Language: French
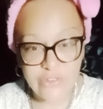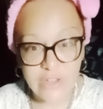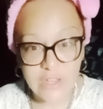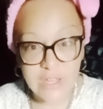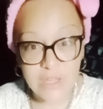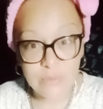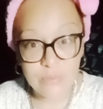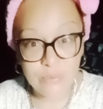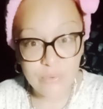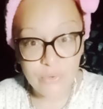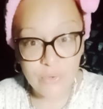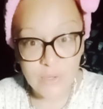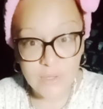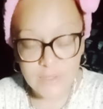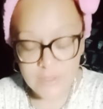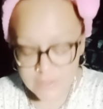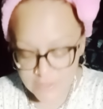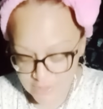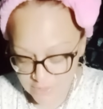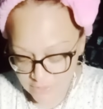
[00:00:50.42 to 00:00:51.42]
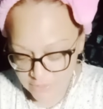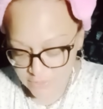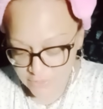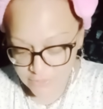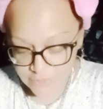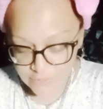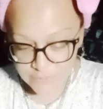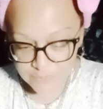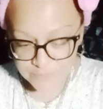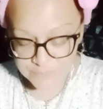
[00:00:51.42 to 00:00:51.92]
à quel point
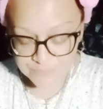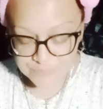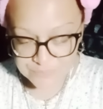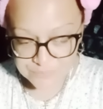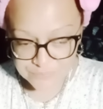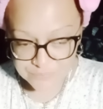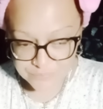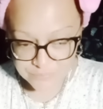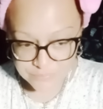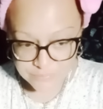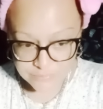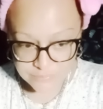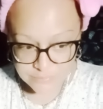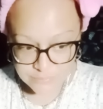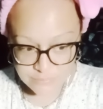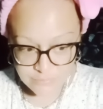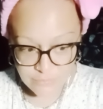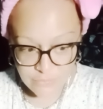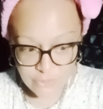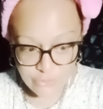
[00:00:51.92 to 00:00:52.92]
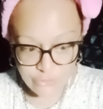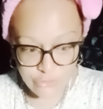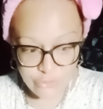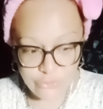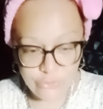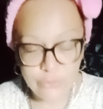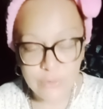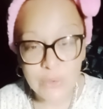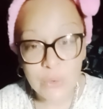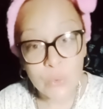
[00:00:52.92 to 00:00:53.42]
je
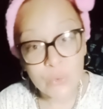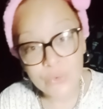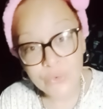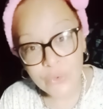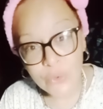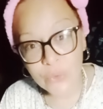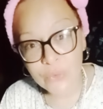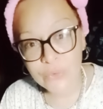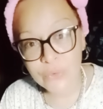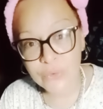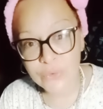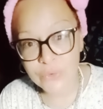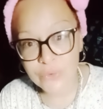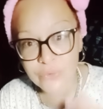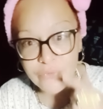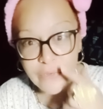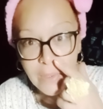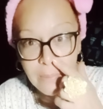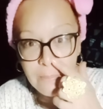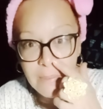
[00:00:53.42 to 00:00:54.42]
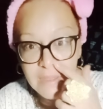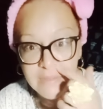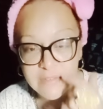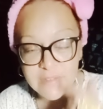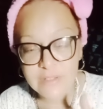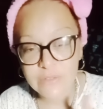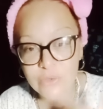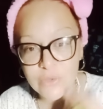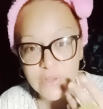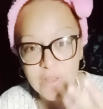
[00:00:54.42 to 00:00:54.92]
suis contente de faire
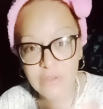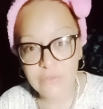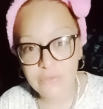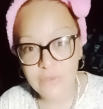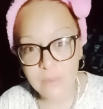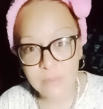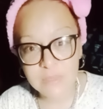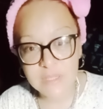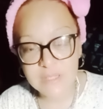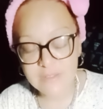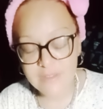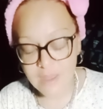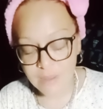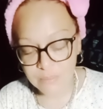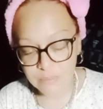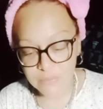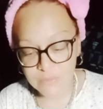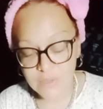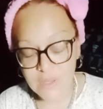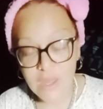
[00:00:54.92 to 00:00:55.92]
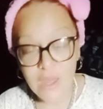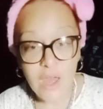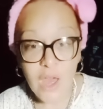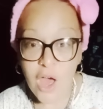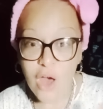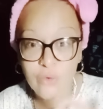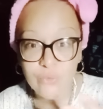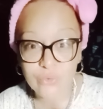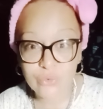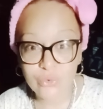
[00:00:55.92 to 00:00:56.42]
partie de ta famille d'âme
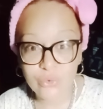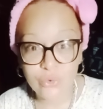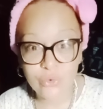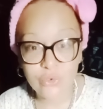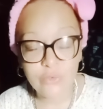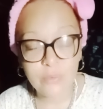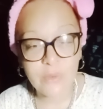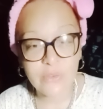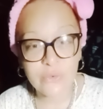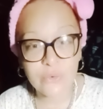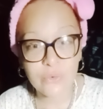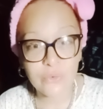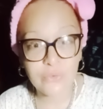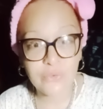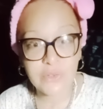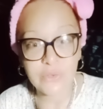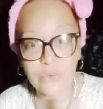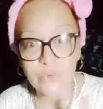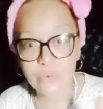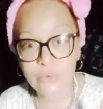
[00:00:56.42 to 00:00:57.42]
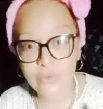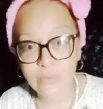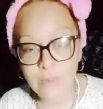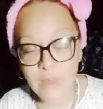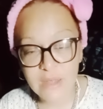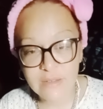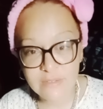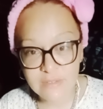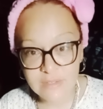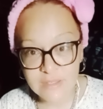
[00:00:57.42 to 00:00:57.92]
à vous tous parce qu'on fait tous
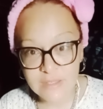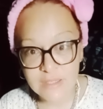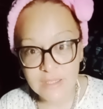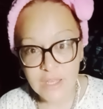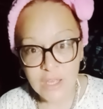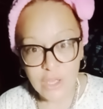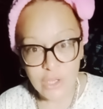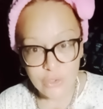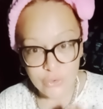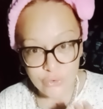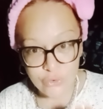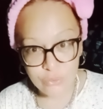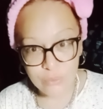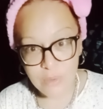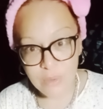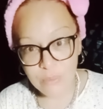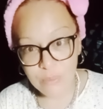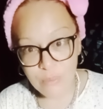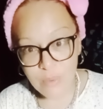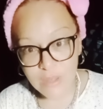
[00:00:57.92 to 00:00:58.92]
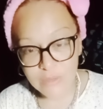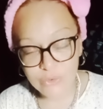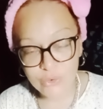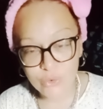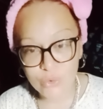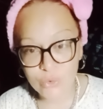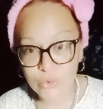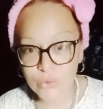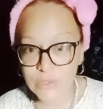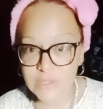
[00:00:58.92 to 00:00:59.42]
partie du même
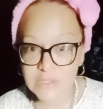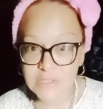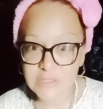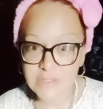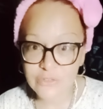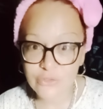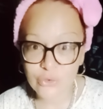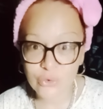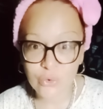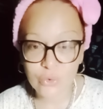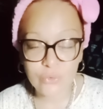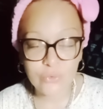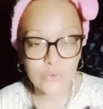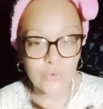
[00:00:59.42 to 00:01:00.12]
bateau et je trouve